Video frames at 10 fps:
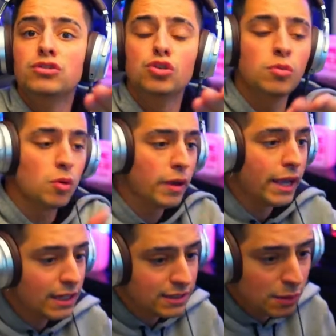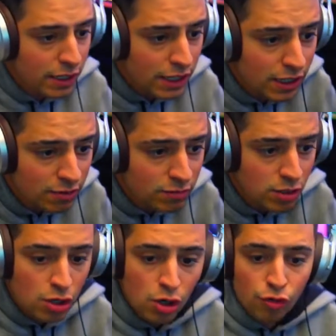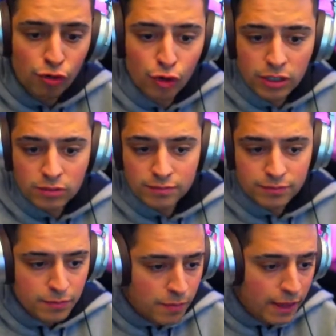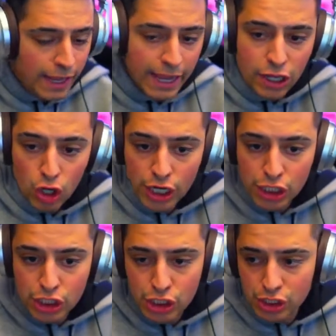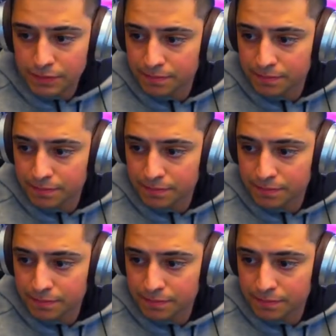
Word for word: durmam bem, até amanhã. Fui! É nóis!